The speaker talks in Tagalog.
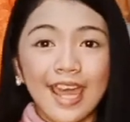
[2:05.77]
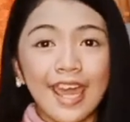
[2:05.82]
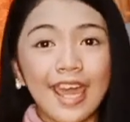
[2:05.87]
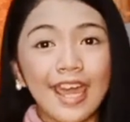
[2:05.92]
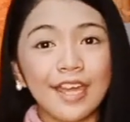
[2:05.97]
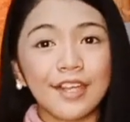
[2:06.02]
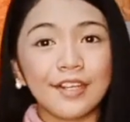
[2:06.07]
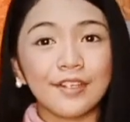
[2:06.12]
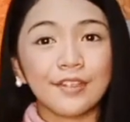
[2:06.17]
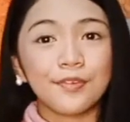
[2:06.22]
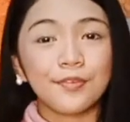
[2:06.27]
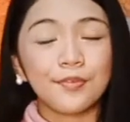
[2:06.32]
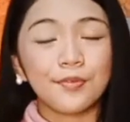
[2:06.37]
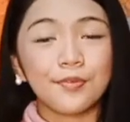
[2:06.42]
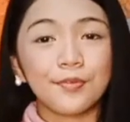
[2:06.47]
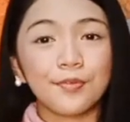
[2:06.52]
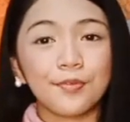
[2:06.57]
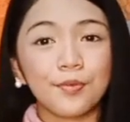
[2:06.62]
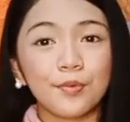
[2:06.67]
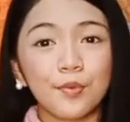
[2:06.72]
And
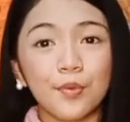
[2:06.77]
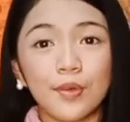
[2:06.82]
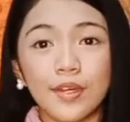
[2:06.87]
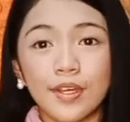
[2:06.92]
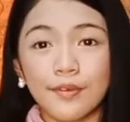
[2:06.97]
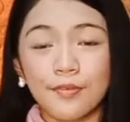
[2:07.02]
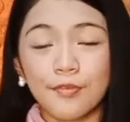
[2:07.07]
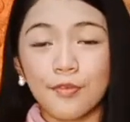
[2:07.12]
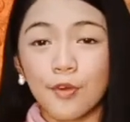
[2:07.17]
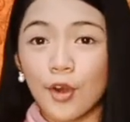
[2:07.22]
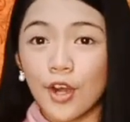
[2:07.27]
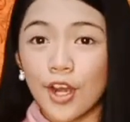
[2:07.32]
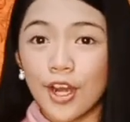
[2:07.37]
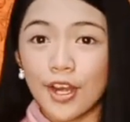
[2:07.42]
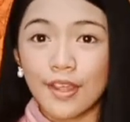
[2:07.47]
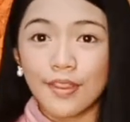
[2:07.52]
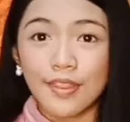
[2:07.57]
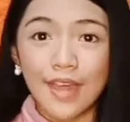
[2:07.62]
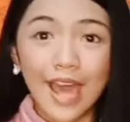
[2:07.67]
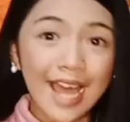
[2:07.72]
for
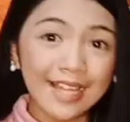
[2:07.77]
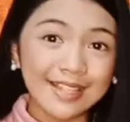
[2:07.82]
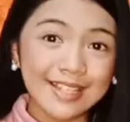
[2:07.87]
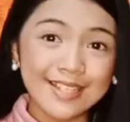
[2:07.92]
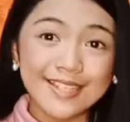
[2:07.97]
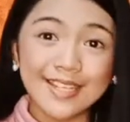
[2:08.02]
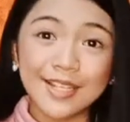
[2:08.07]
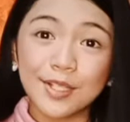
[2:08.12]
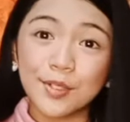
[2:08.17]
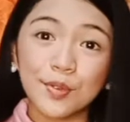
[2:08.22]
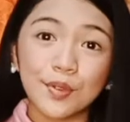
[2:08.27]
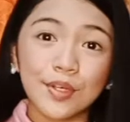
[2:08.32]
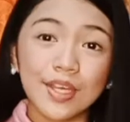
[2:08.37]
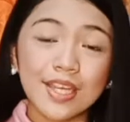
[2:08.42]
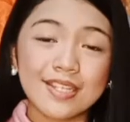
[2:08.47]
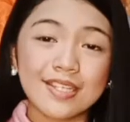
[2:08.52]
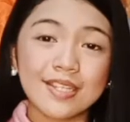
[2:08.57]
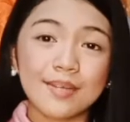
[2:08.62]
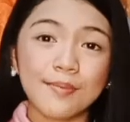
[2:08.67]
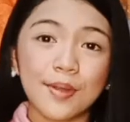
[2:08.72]
the ates and
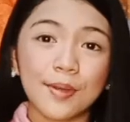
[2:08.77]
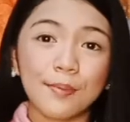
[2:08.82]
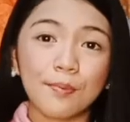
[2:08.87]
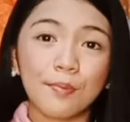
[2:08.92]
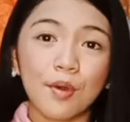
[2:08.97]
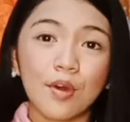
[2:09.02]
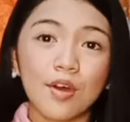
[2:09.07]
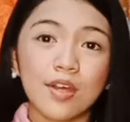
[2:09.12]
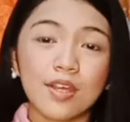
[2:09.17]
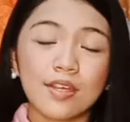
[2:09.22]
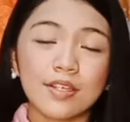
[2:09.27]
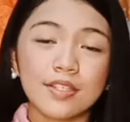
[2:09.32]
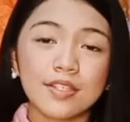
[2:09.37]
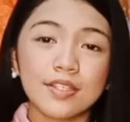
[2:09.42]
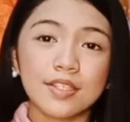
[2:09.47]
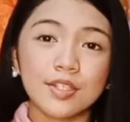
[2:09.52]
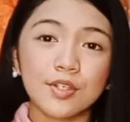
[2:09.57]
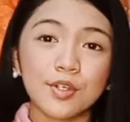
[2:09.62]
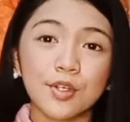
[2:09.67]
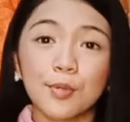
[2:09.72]
kuyas naman po,
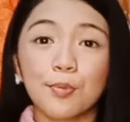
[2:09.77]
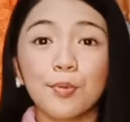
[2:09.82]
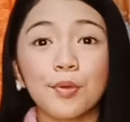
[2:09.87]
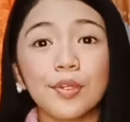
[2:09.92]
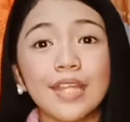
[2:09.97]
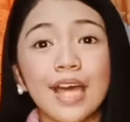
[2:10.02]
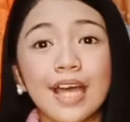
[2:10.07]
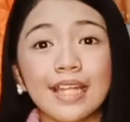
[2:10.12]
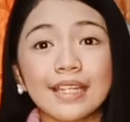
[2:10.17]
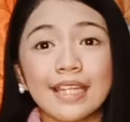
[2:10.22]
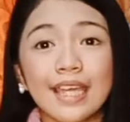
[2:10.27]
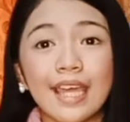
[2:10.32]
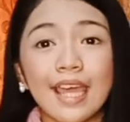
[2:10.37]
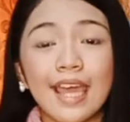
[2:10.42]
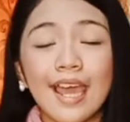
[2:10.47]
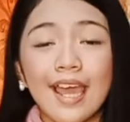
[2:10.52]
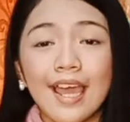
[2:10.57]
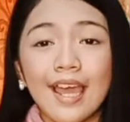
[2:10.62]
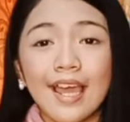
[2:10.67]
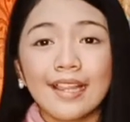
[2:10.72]
siguro po dati,
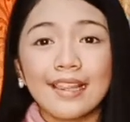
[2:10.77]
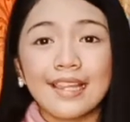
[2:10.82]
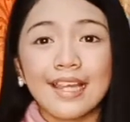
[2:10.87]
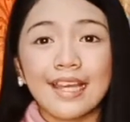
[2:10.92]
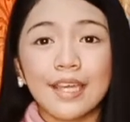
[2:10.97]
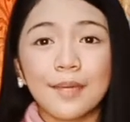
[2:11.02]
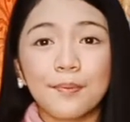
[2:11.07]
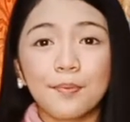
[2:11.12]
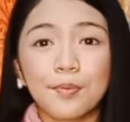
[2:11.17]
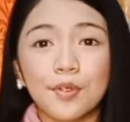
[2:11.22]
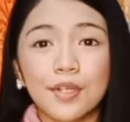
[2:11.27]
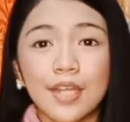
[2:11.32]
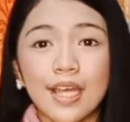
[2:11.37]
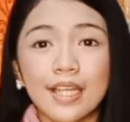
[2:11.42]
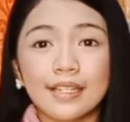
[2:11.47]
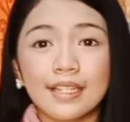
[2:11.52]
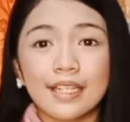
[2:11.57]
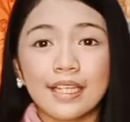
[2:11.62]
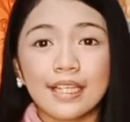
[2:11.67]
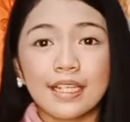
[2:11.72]
lagi po
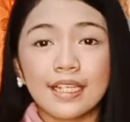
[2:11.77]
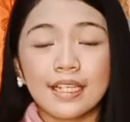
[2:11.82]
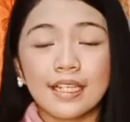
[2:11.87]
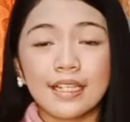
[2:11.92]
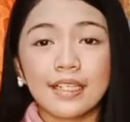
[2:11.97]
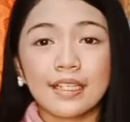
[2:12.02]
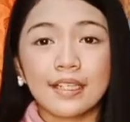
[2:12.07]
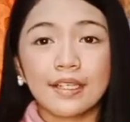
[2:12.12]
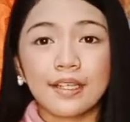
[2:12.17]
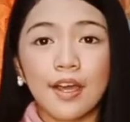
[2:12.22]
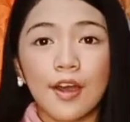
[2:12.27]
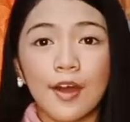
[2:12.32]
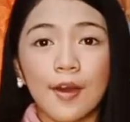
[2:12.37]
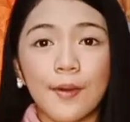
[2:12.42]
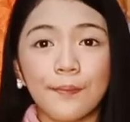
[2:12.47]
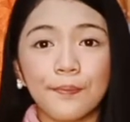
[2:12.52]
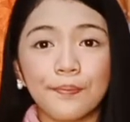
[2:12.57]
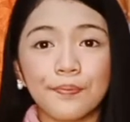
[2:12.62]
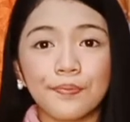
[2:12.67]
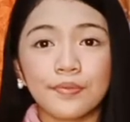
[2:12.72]
natin,
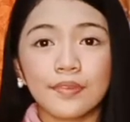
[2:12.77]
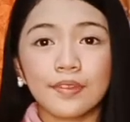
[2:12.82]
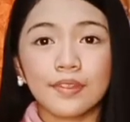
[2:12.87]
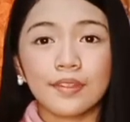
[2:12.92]
um,